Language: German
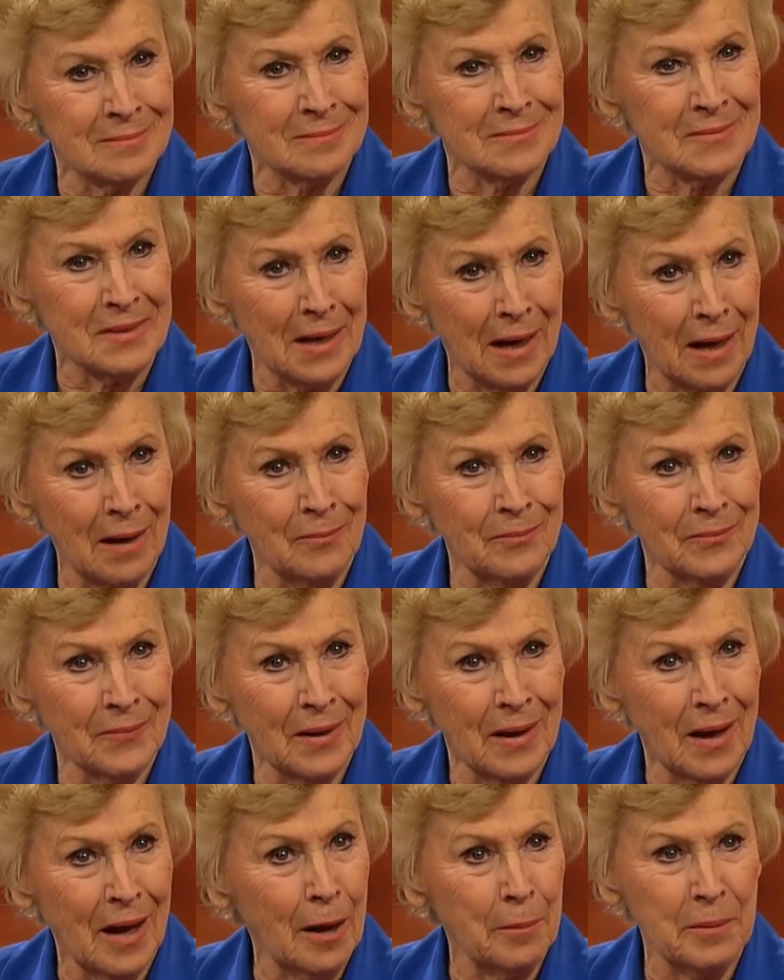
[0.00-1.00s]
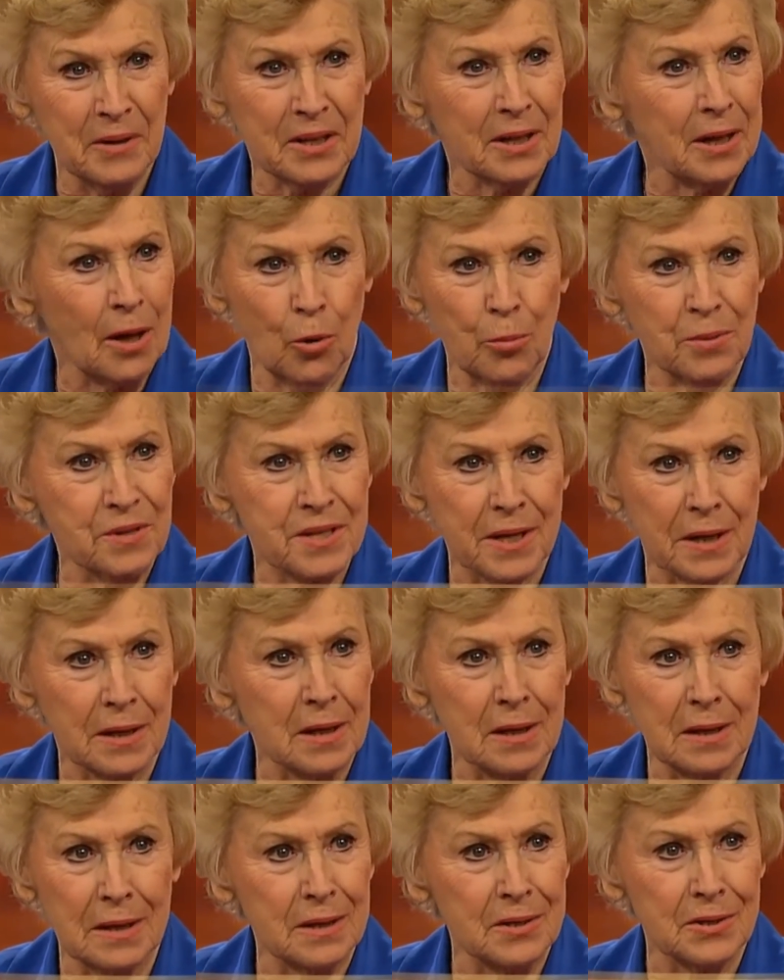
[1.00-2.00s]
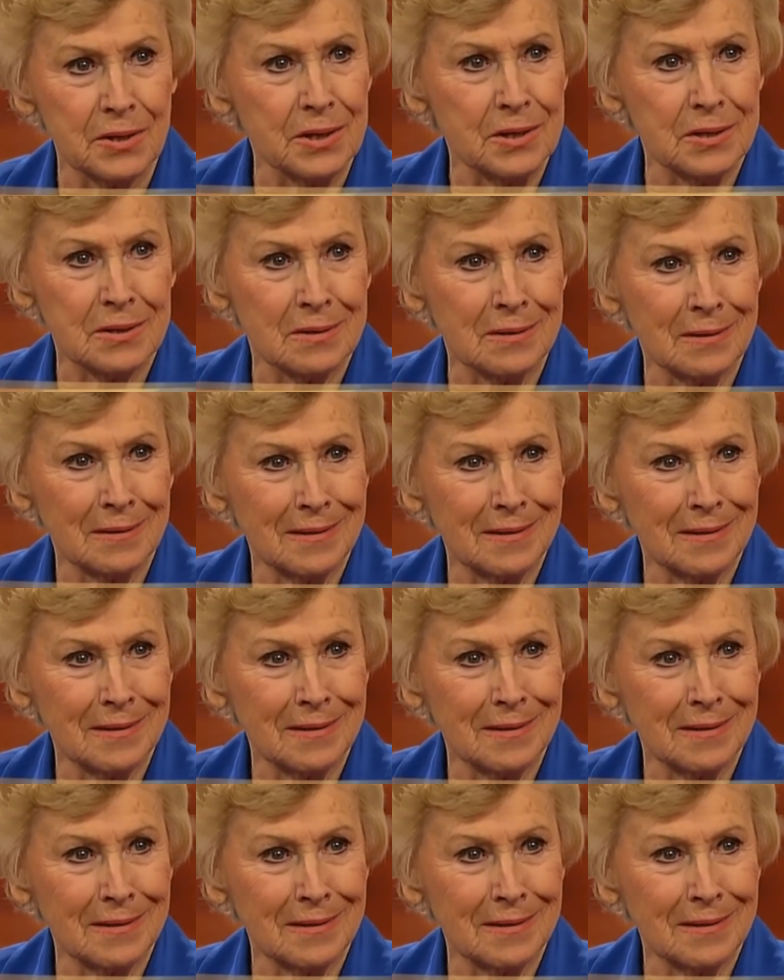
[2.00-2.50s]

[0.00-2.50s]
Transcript: Ja, aber ich glaube es eigentlich nicht.